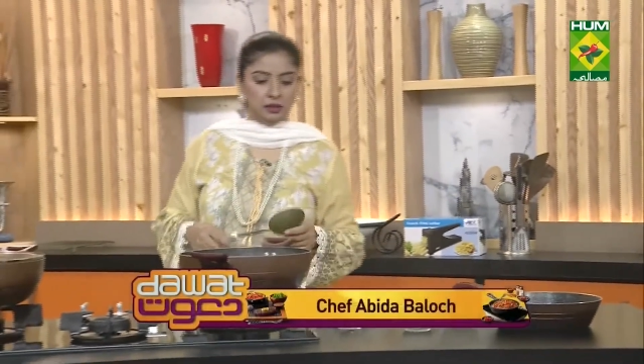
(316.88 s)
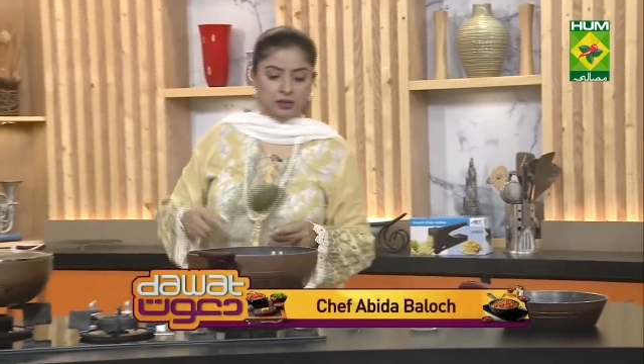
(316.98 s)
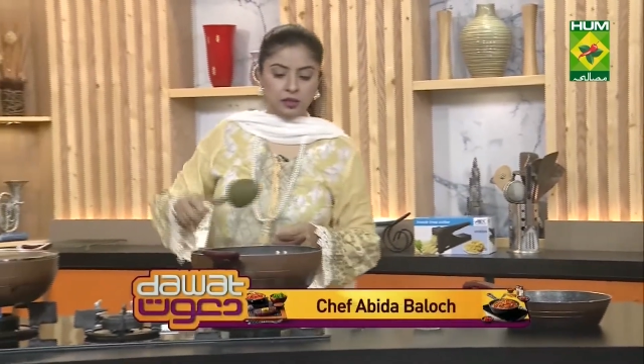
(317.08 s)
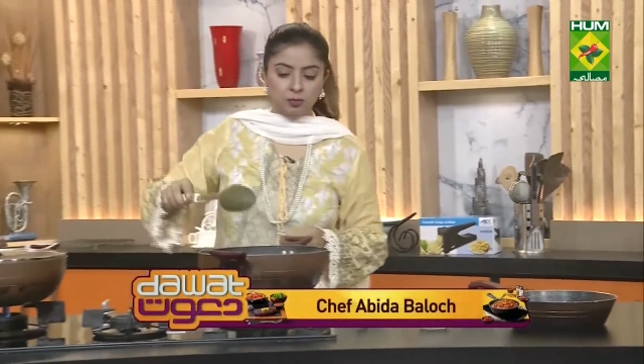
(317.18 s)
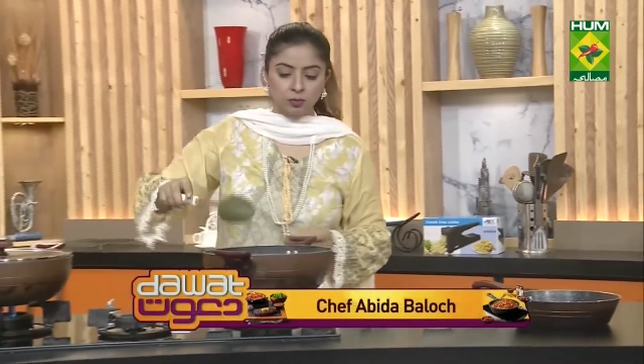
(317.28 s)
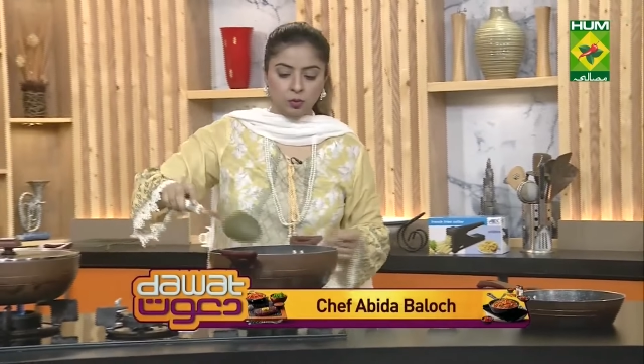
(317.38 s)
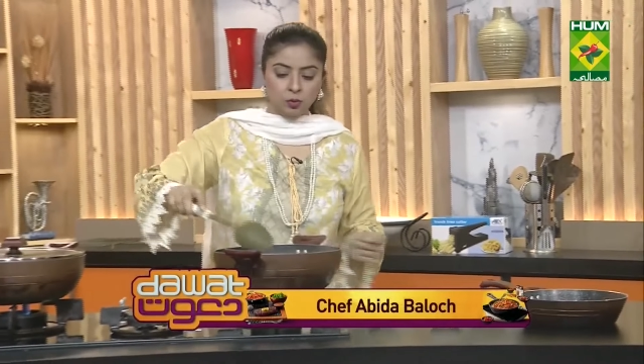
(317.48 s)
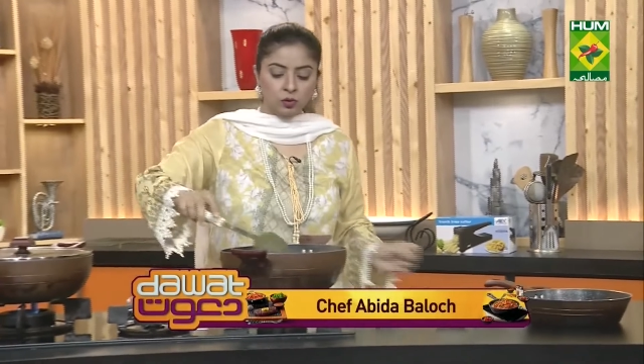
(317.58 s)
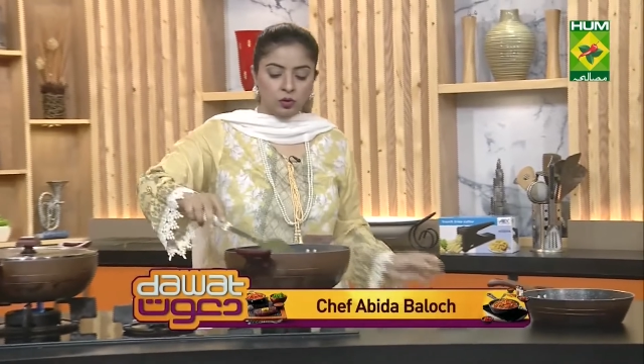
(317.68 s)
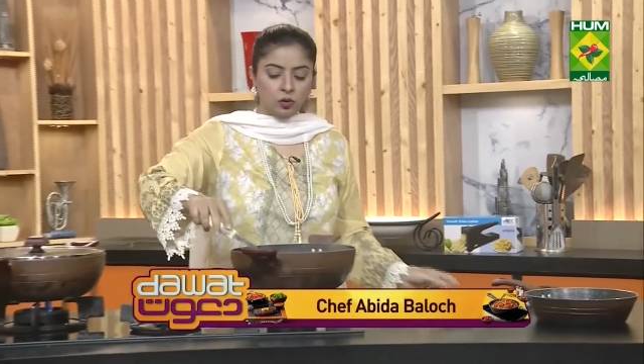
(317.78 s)

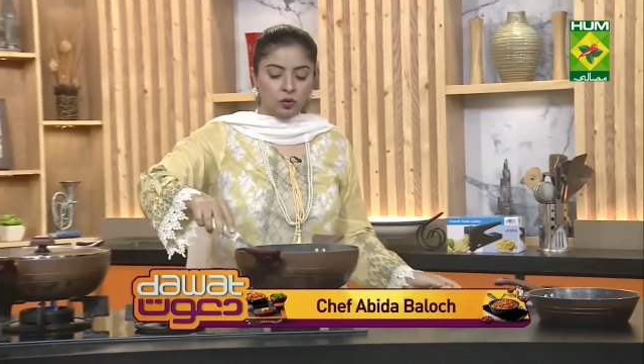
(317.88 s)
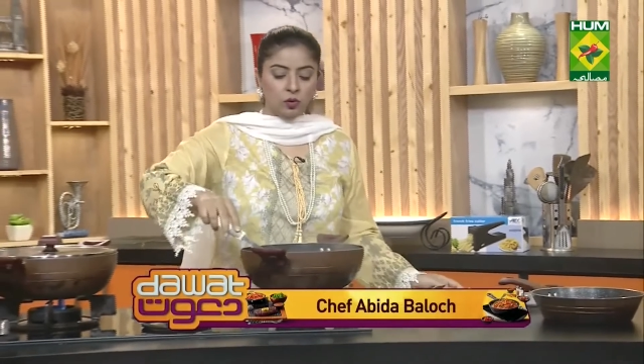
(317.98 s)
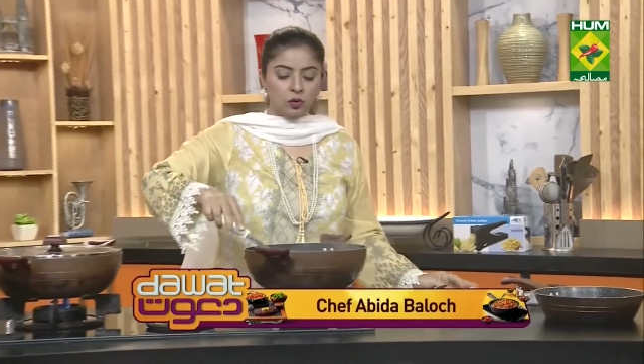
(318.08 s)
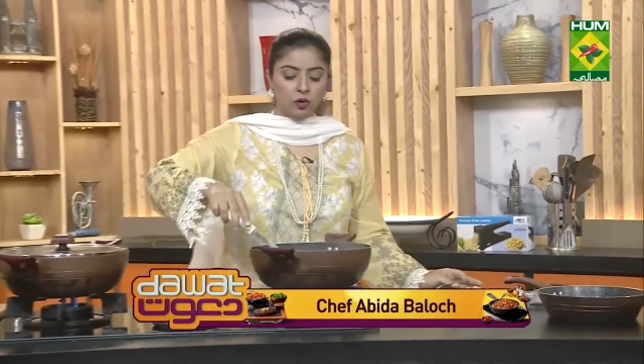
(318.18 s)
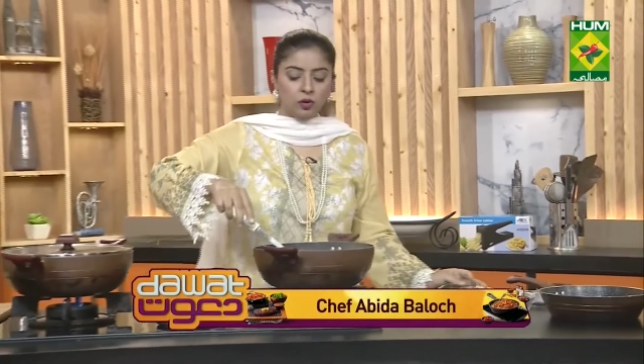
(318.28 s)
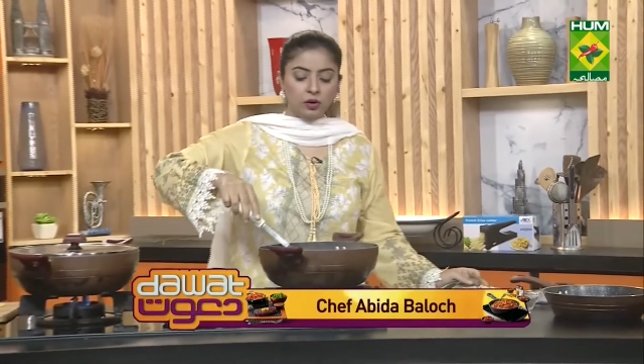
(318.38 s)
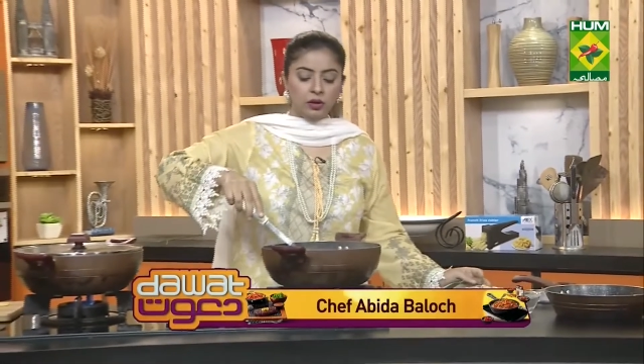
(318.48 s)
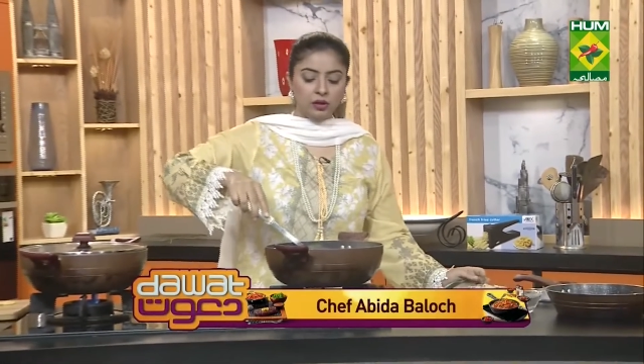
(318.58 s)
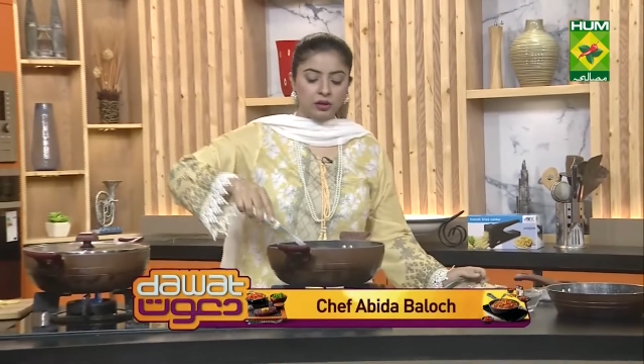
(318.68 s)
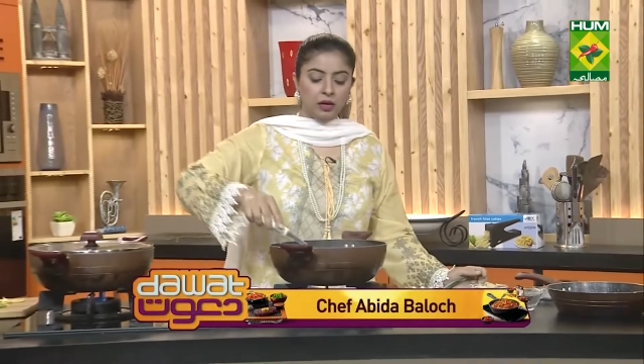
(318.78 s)
स्पून और
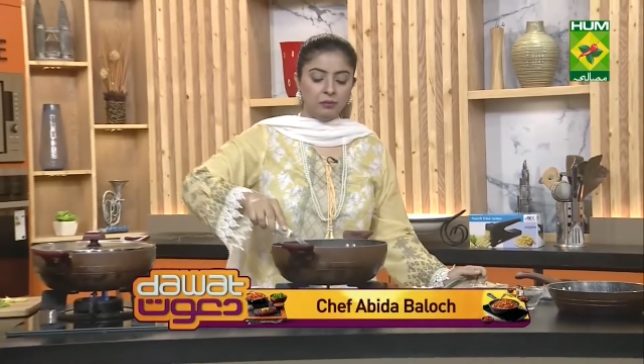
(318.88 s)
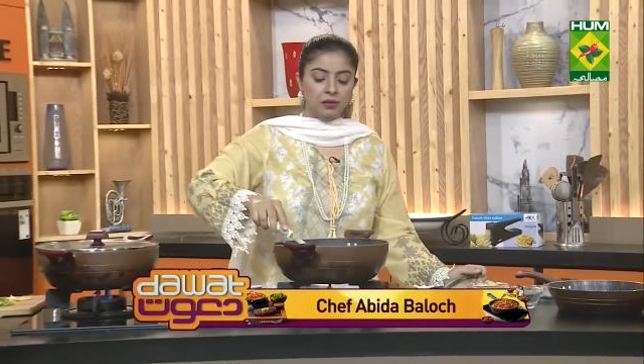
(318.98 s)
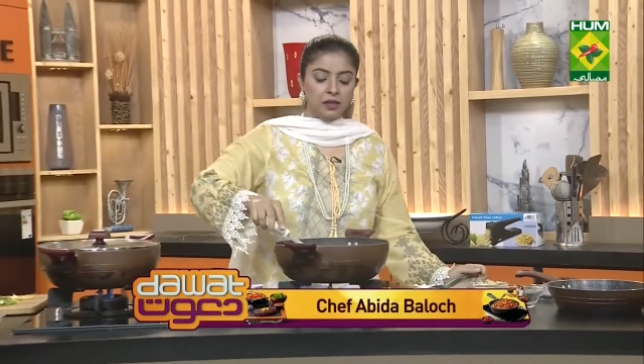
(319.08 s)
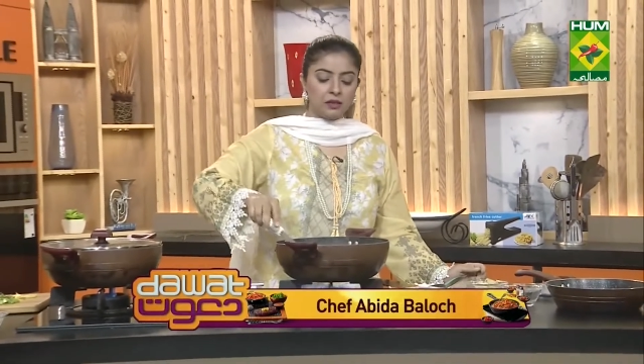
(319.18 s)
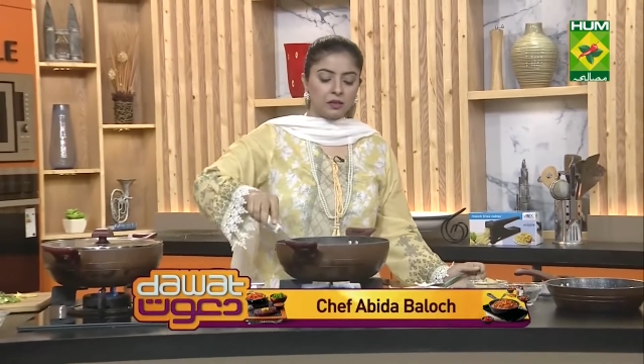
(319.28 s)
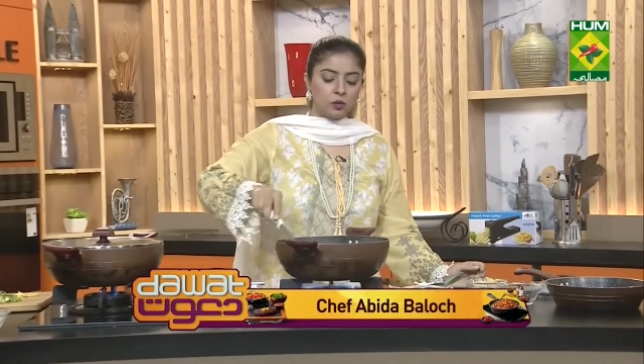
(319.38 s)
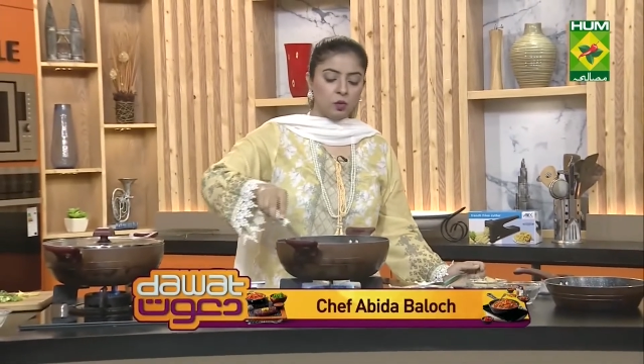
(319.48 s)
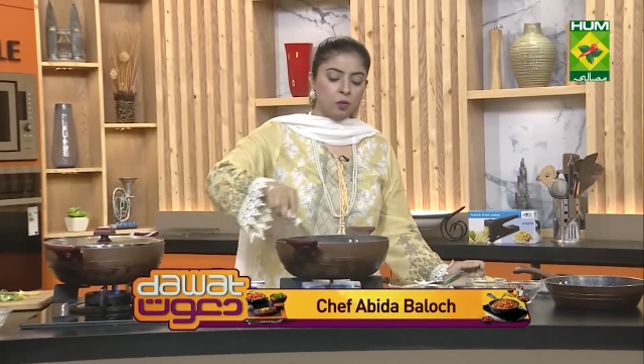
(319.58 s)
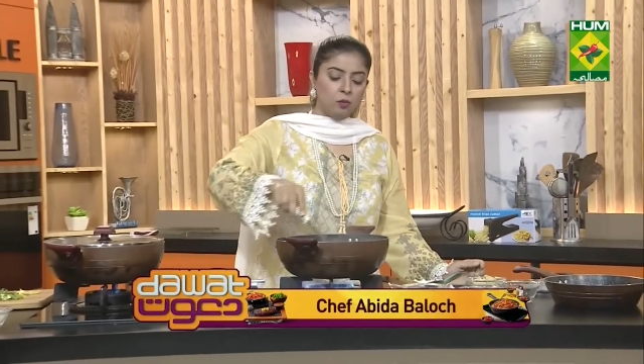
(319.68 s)
हमने इसको